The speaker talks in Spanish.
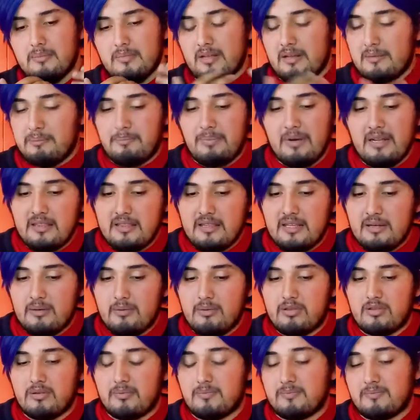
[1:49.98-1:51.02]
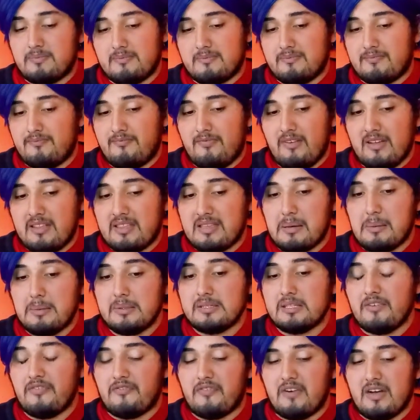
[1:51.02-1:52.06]
el plan de uso
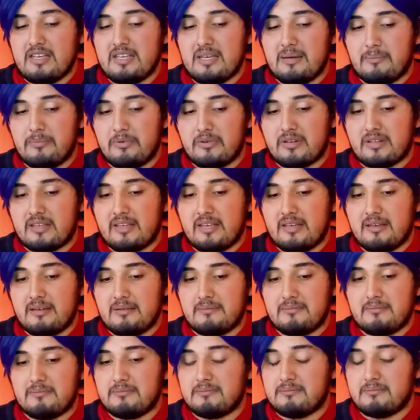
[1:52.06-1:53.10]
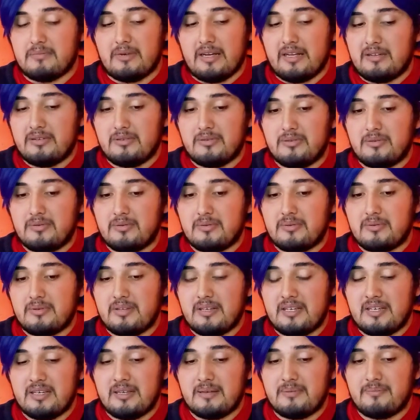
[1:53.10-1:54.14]
básicamente falla porque bueno,
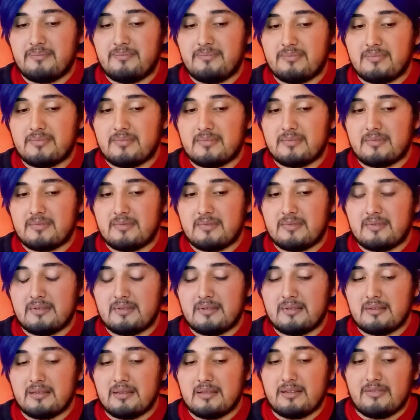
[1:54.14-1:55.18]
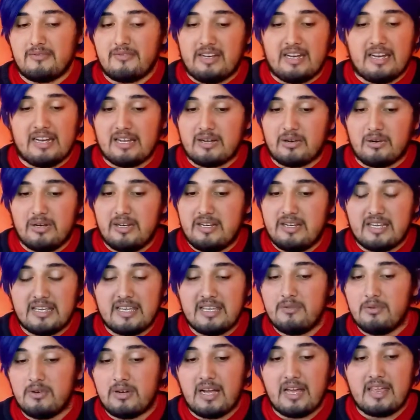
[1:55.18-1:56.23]
eh, era la colina
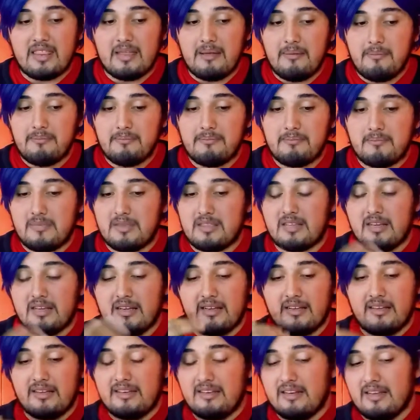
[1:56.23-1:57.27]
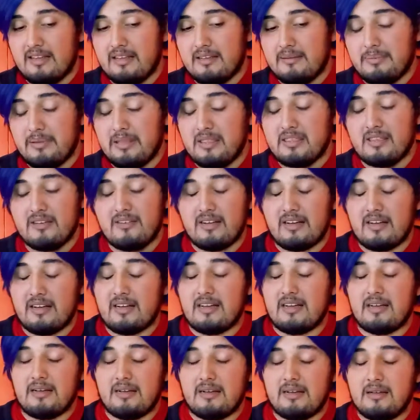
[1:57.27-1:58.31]
equivocada.
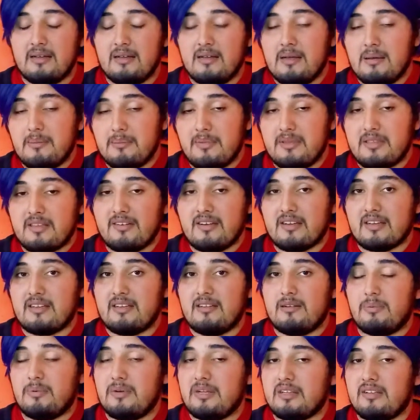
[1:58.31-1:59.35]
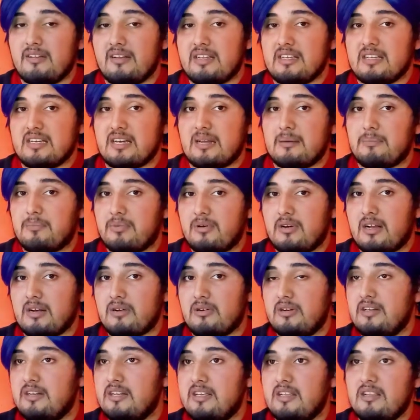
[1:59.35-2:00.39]
Pensaba pensaban que los piratas iban a llegar por la
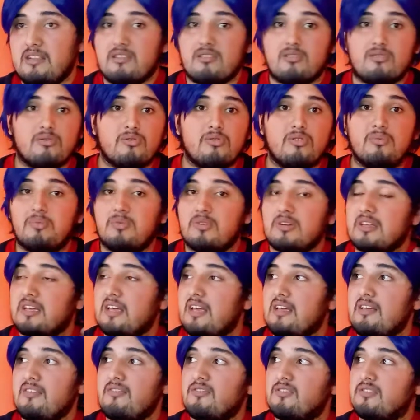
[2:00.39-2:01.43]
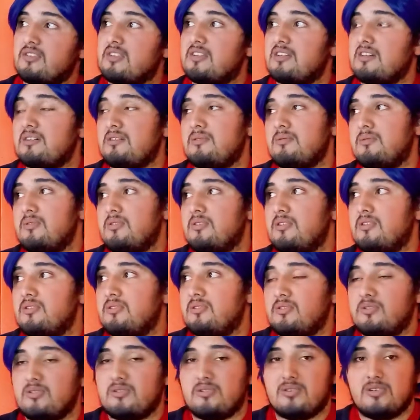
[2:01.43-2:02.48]
colina del sur, porque ahí es donde se
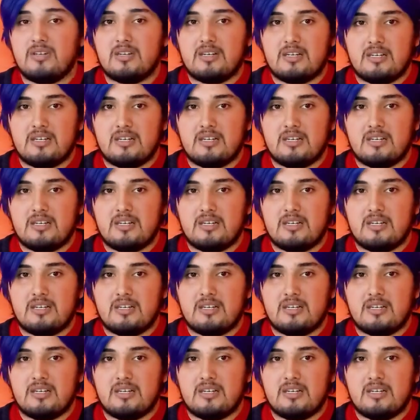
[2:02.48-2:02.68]
reunió